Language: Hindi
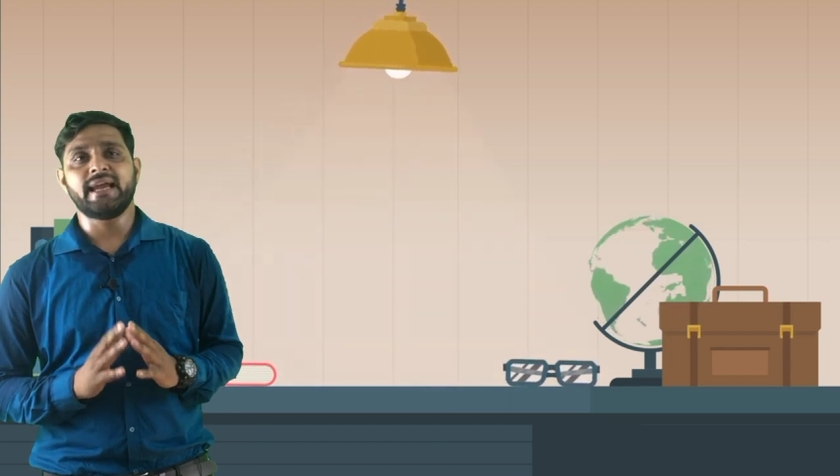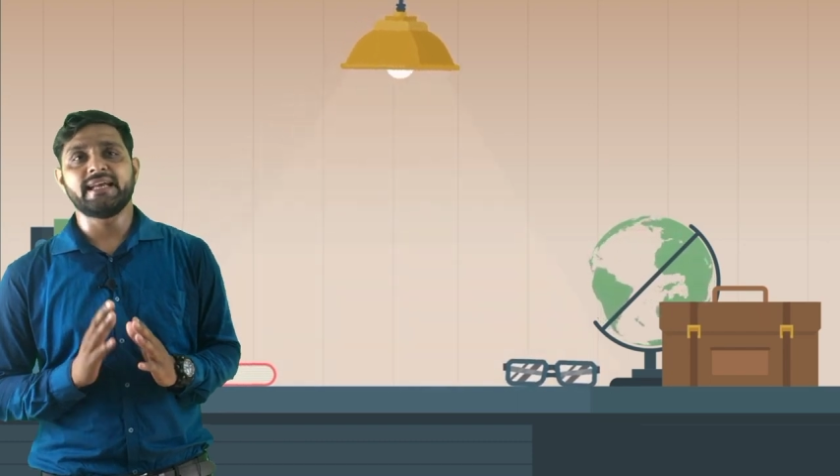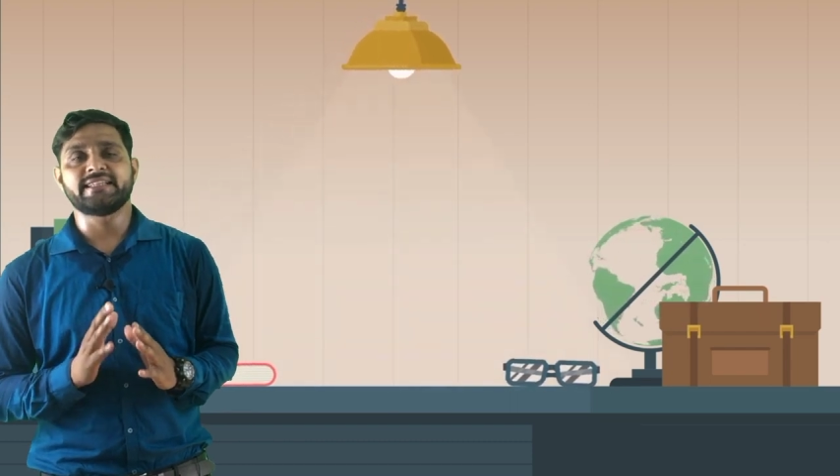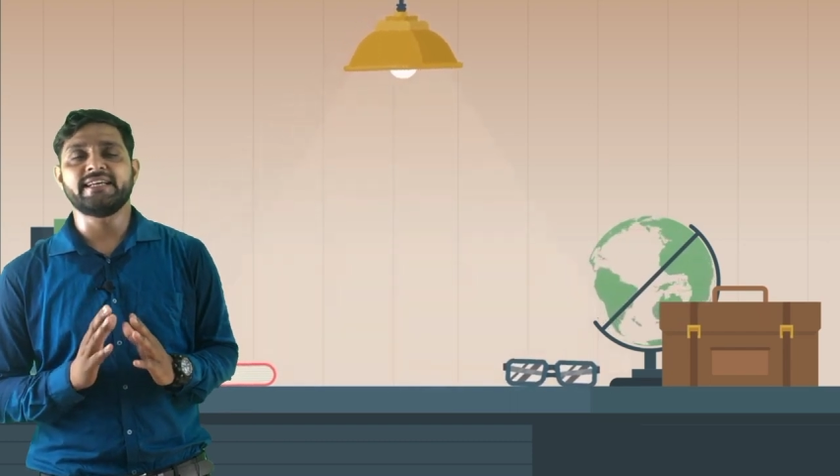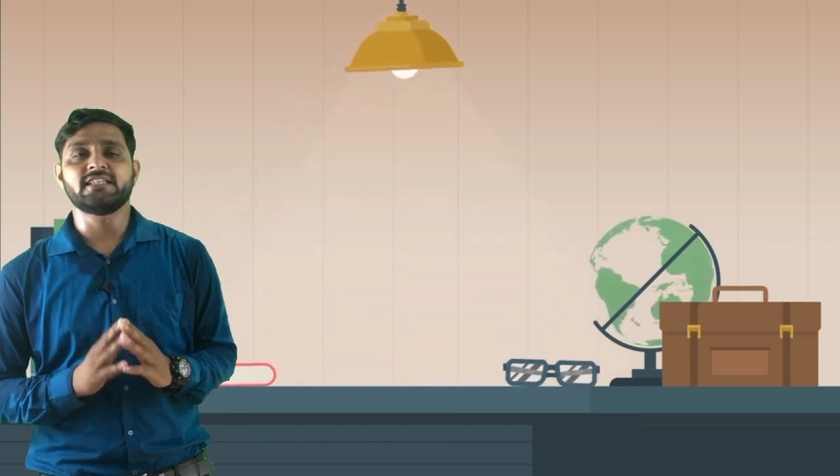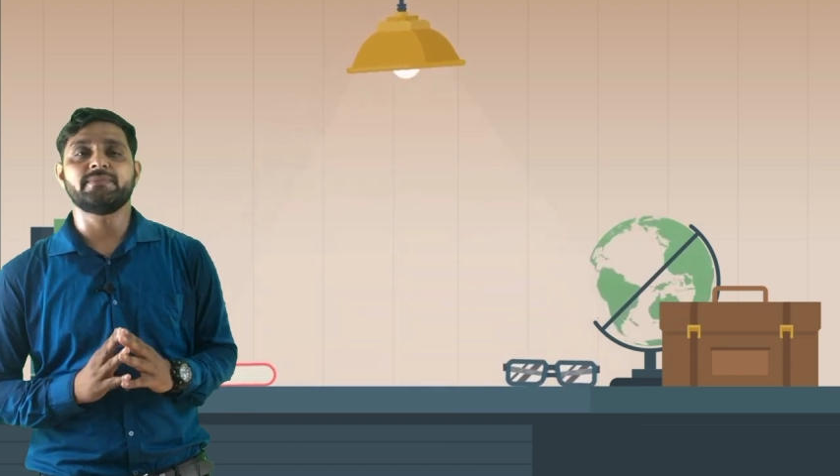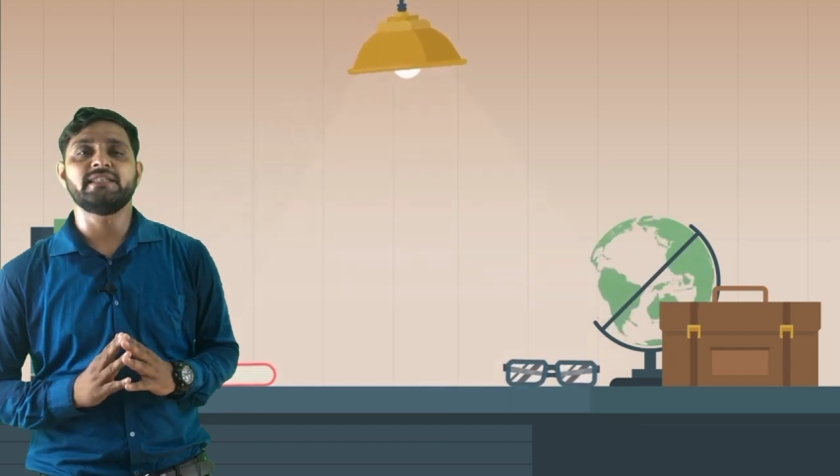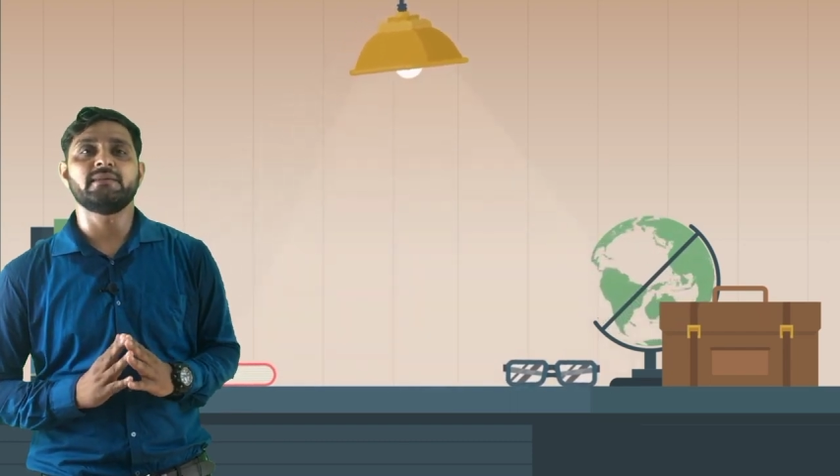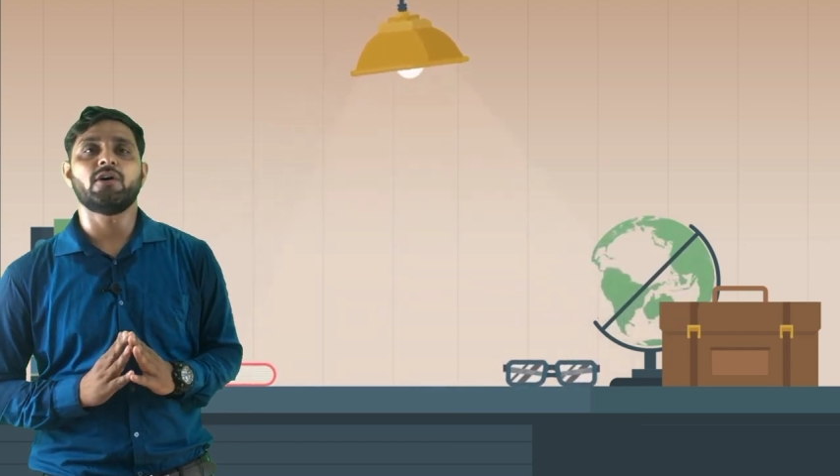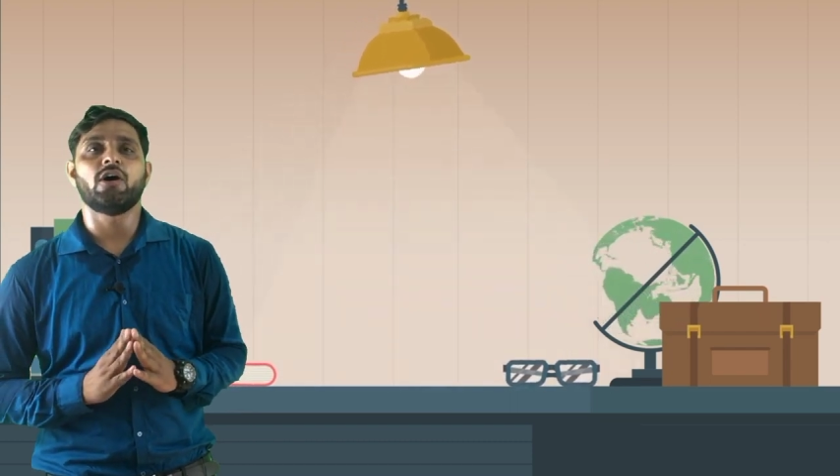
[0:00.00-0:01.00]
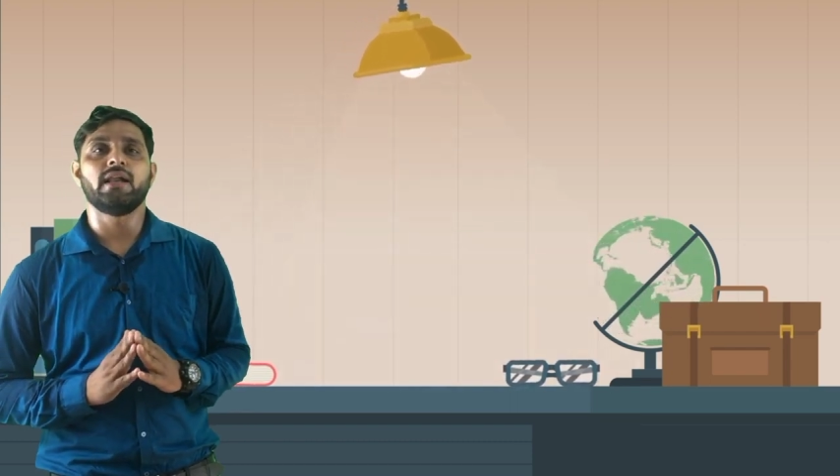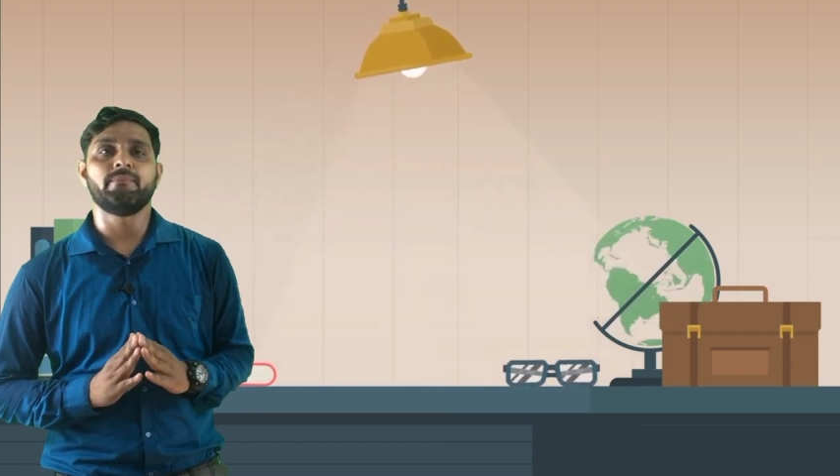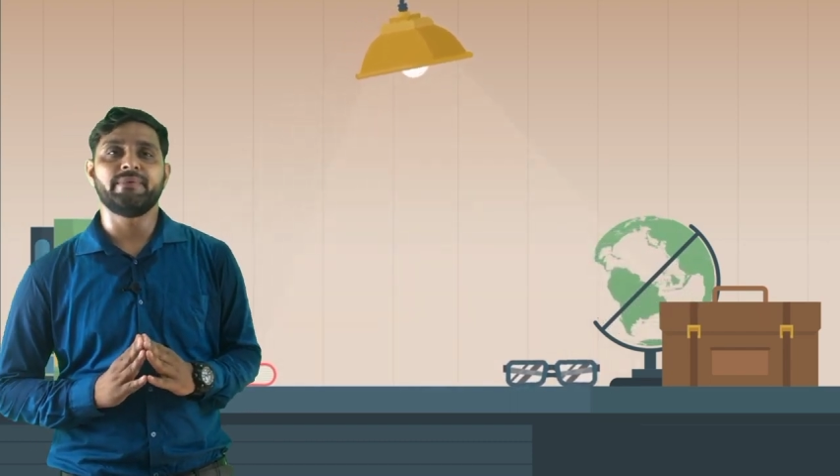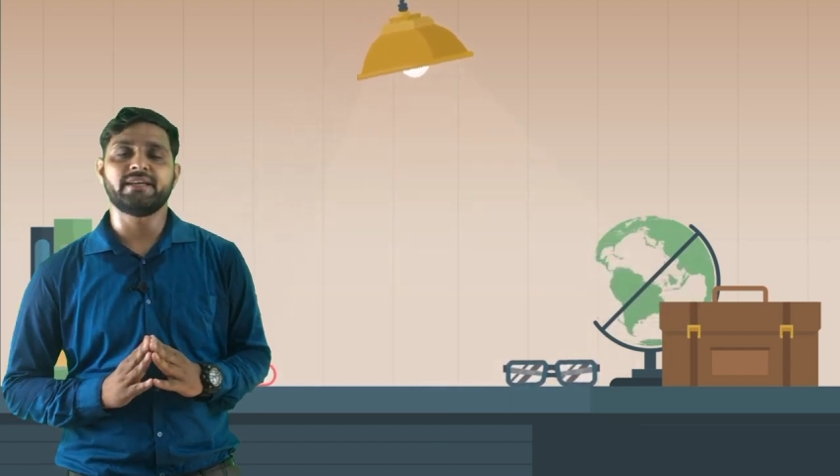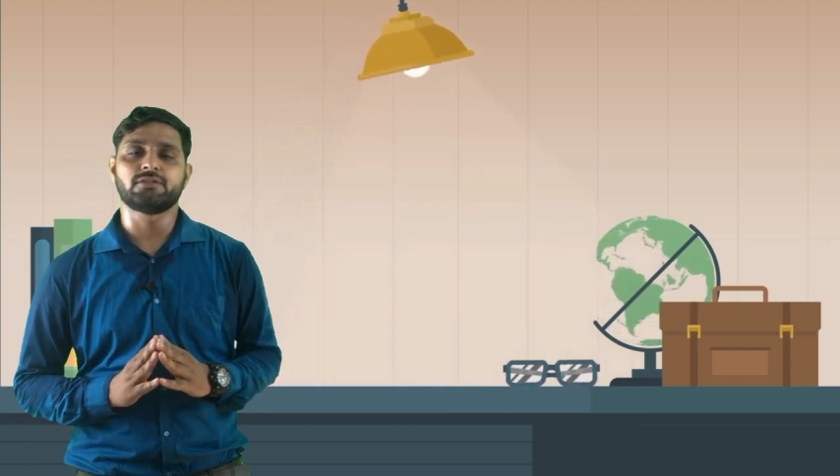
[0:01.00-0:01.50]
एथेंस में जब
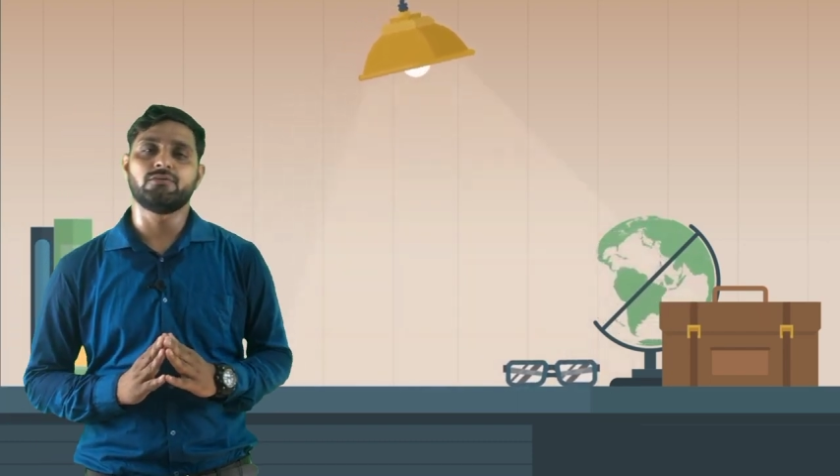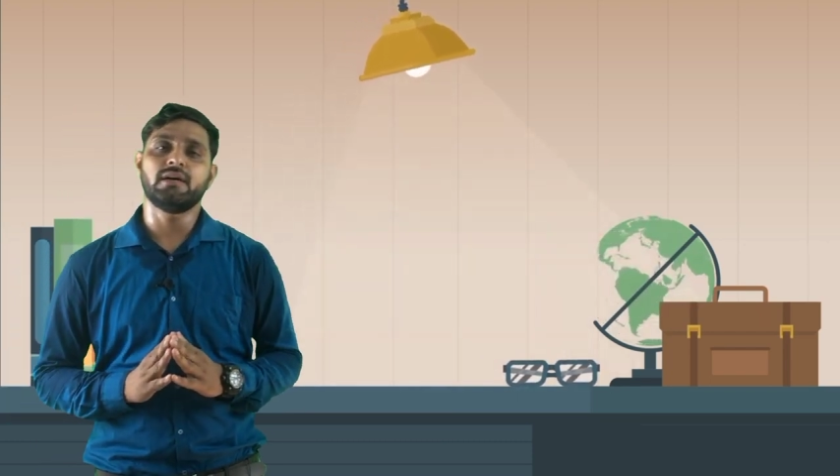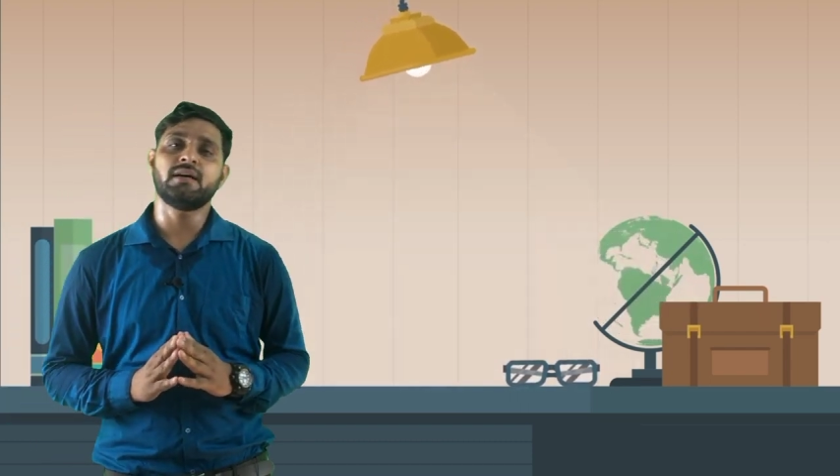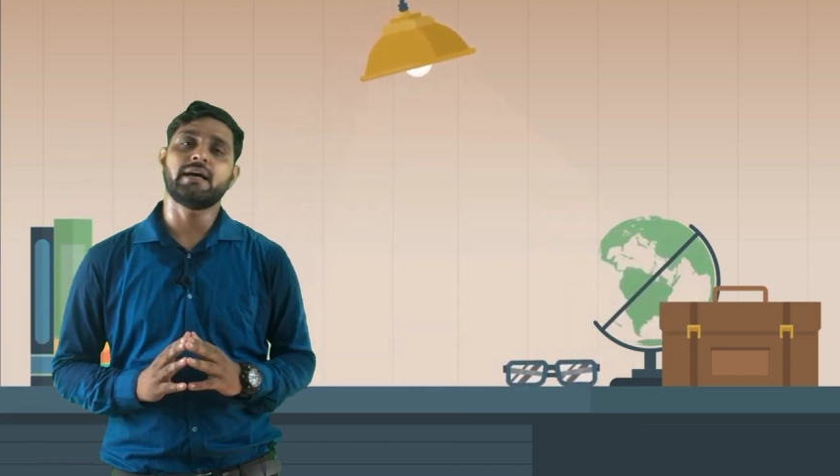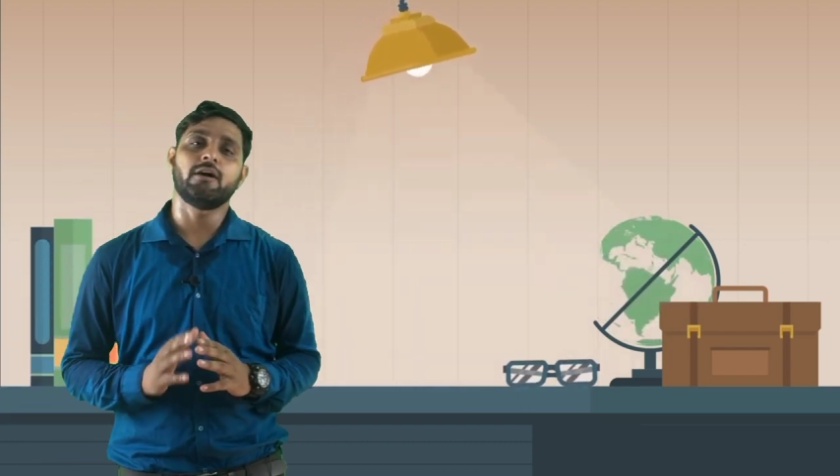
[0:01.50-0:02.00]
ओलंपिक्स हुआ